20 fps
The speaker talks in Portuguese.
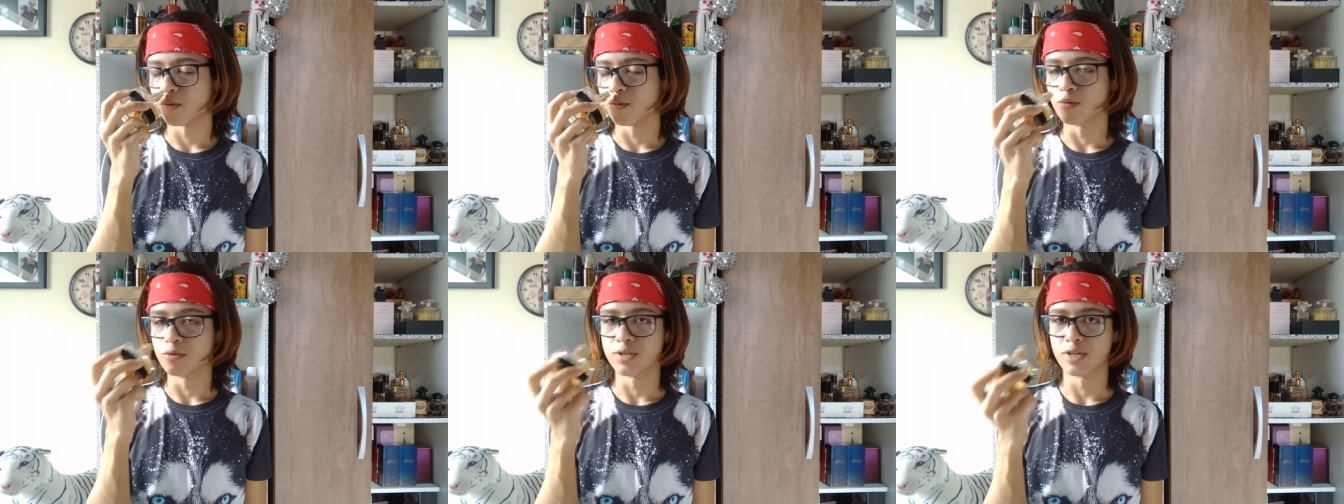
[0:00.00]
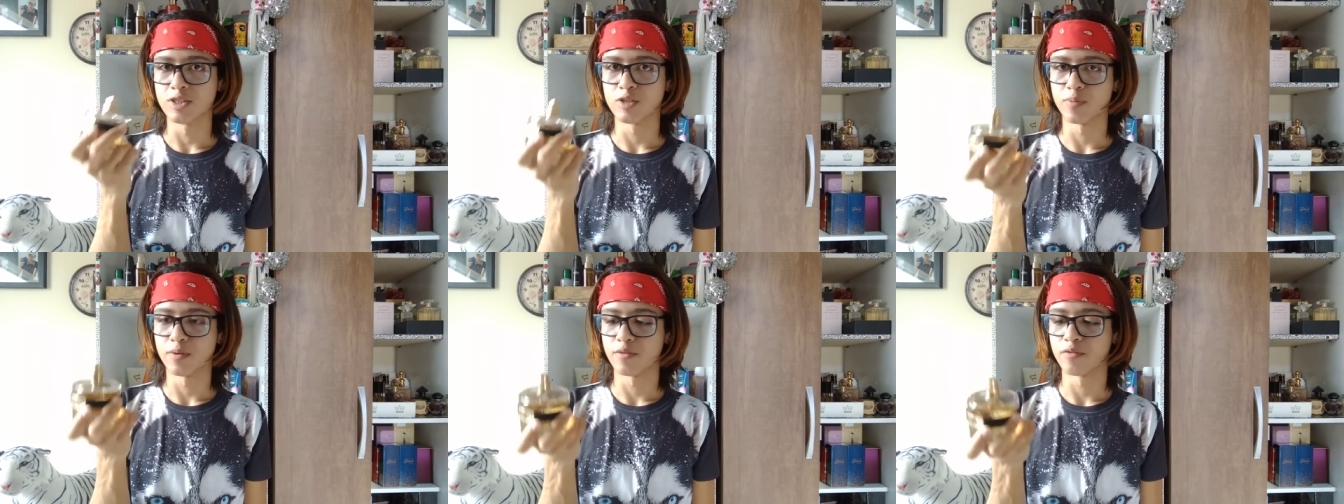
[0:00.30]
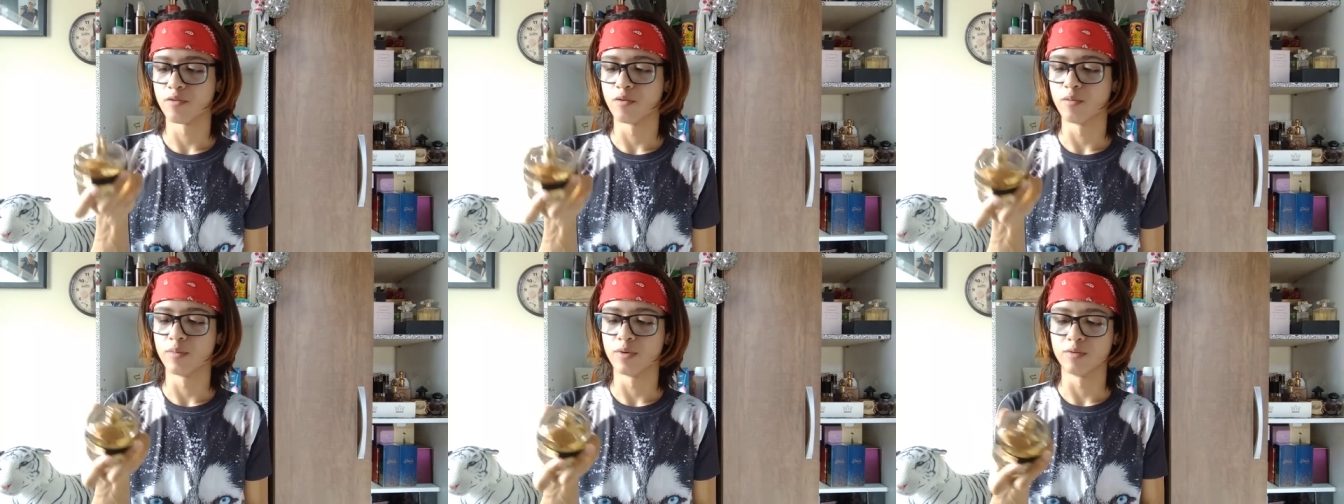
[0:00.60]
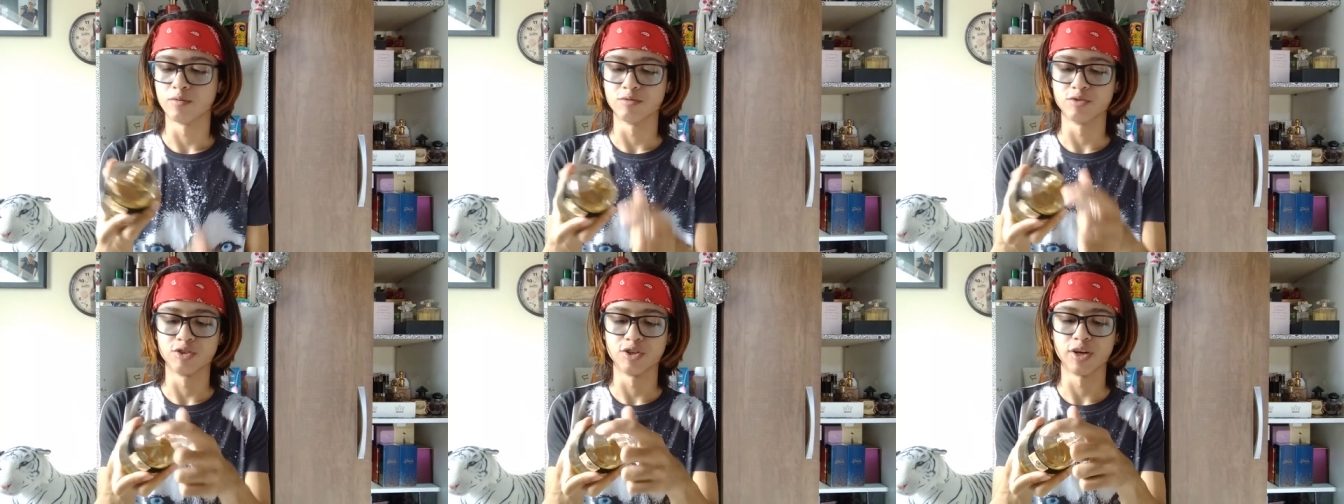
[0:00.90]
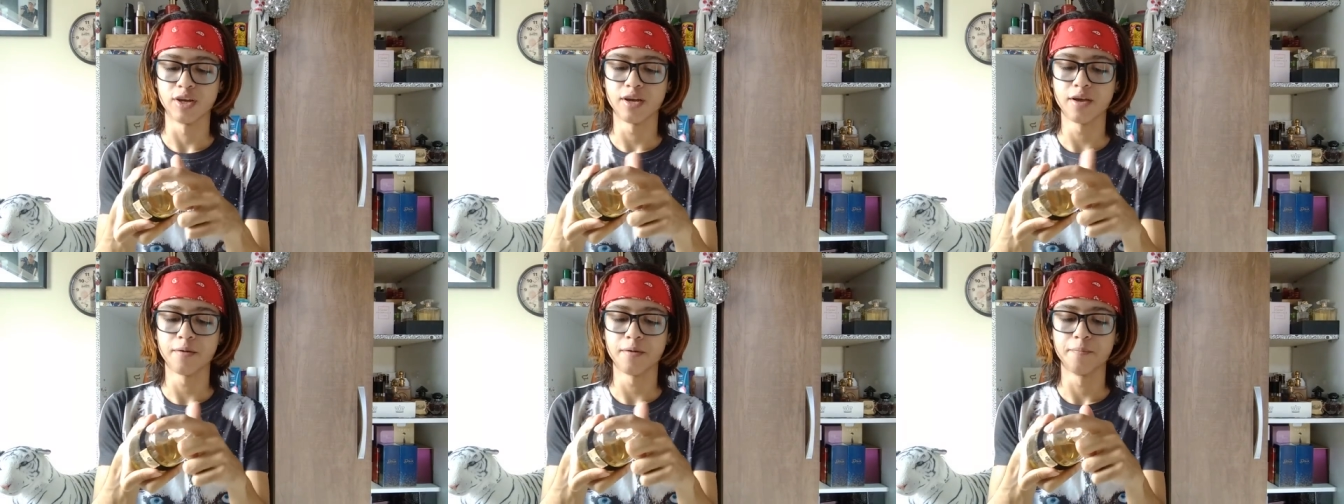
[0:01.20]
usando esse perfume um
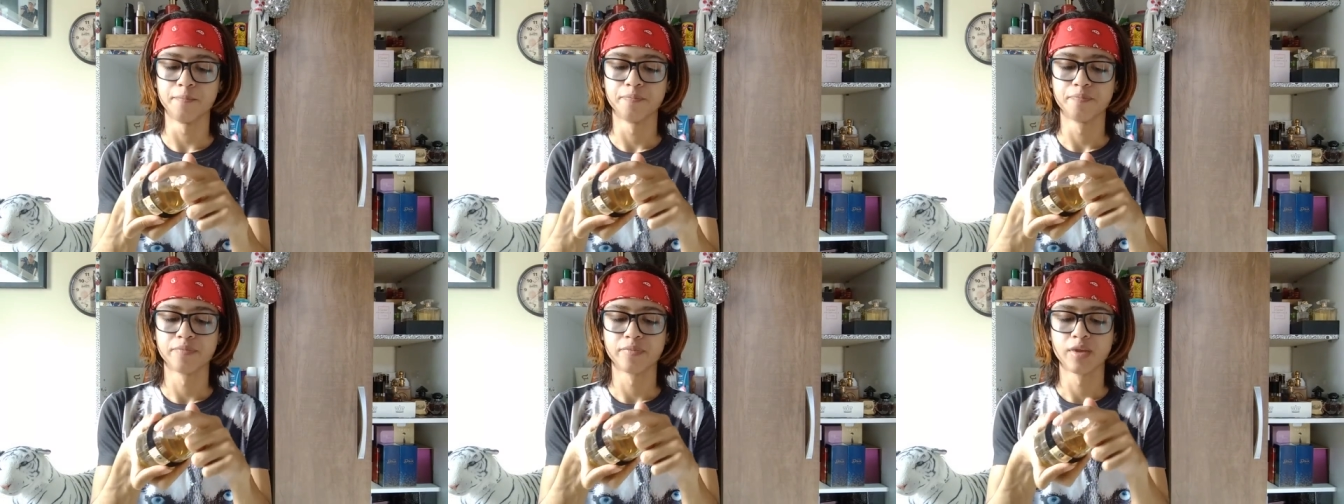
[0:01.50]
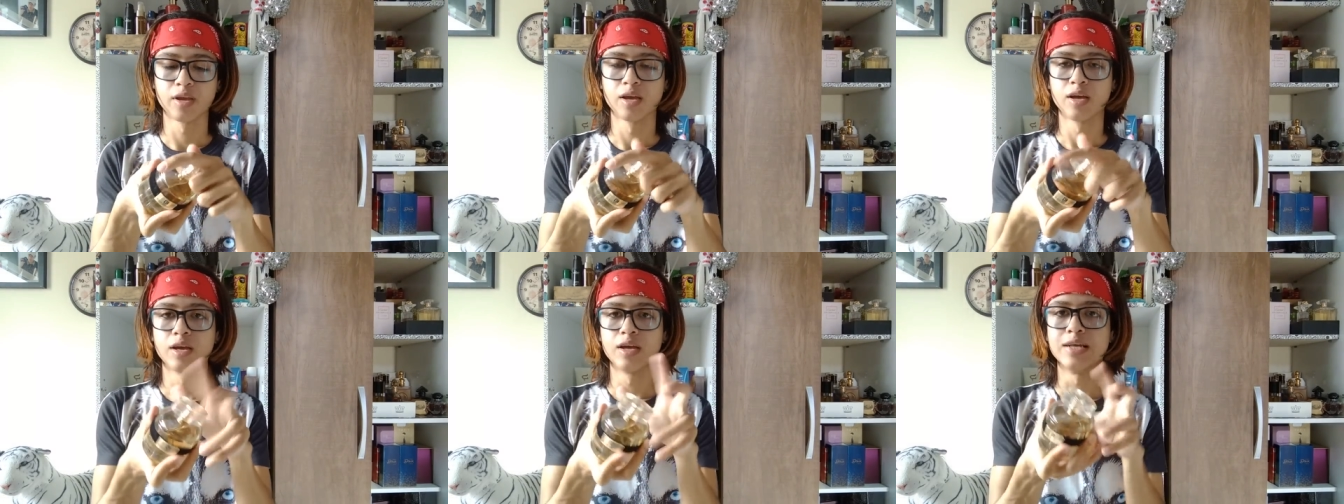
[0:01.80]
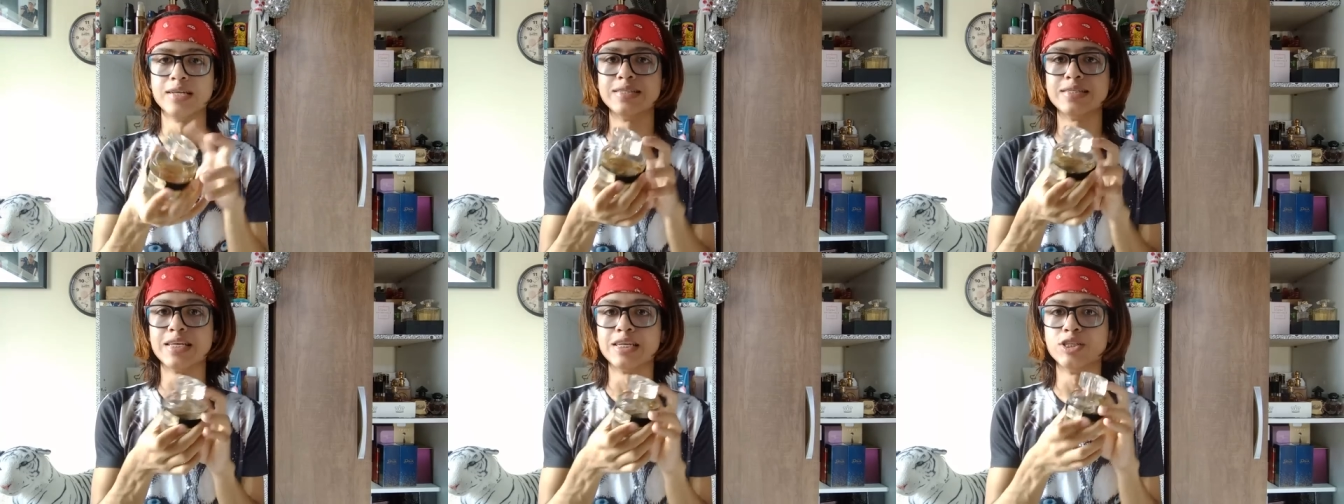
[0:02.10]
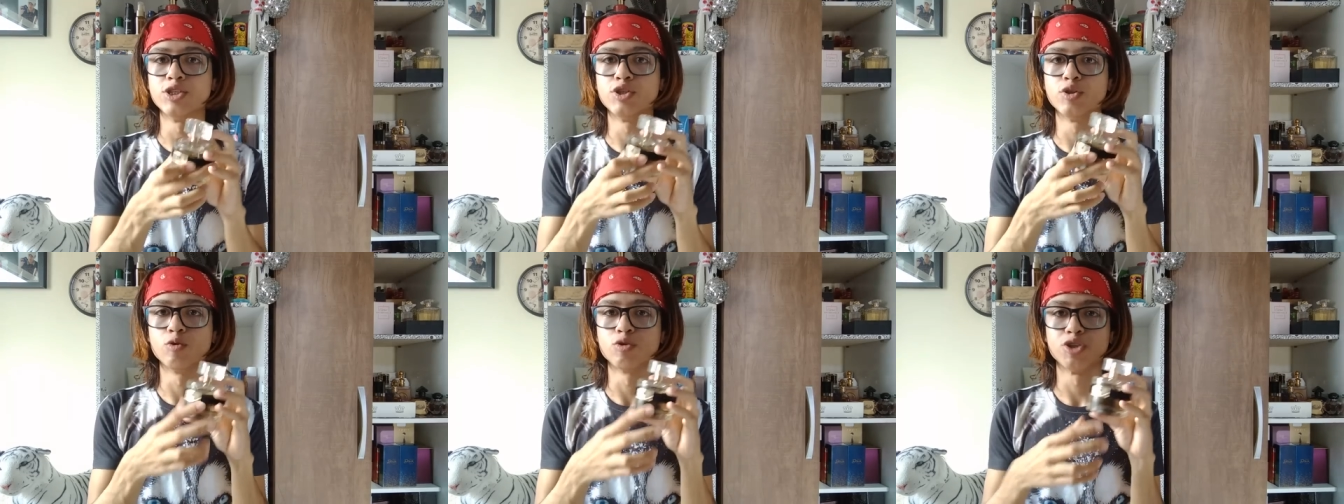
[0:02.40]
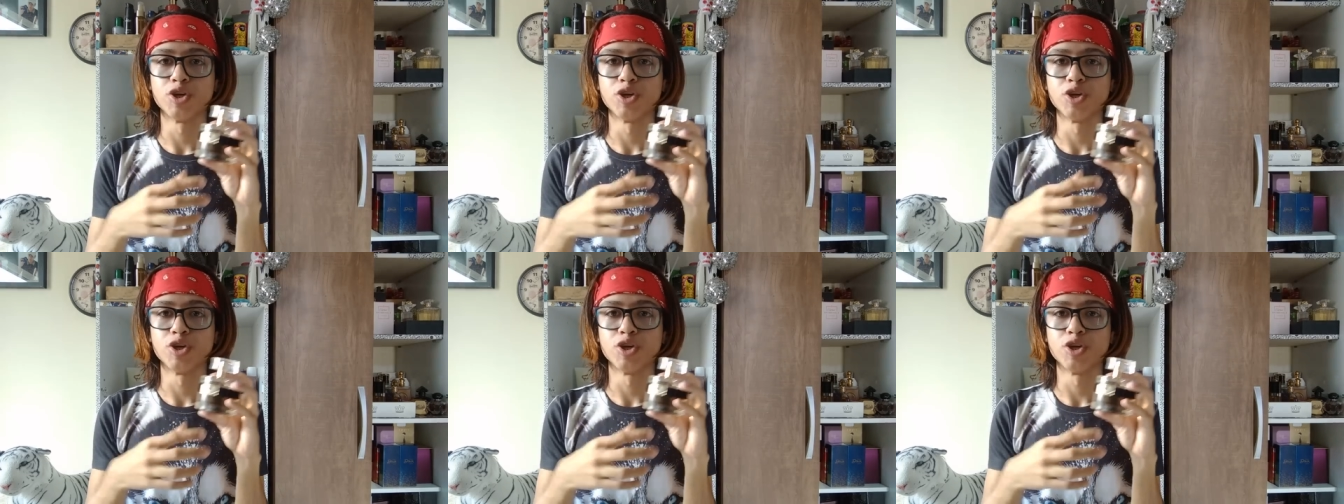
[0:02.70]
dia aí, incendiou,